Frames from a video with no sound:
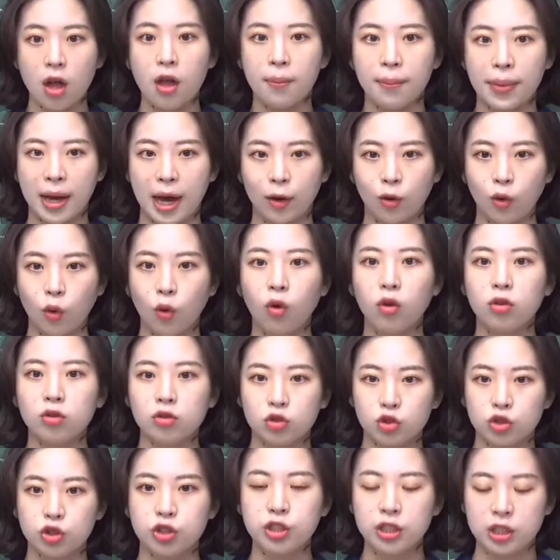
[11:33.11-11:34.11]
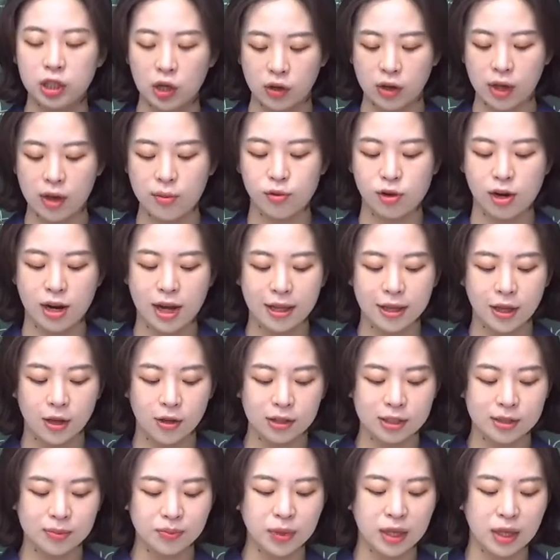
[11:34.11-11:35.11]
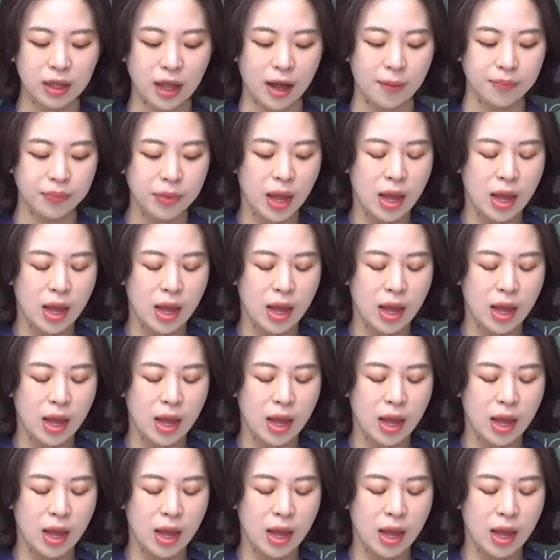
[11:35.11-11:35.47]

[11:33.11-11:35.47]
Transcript: 바로 군정의 문란이었습니다.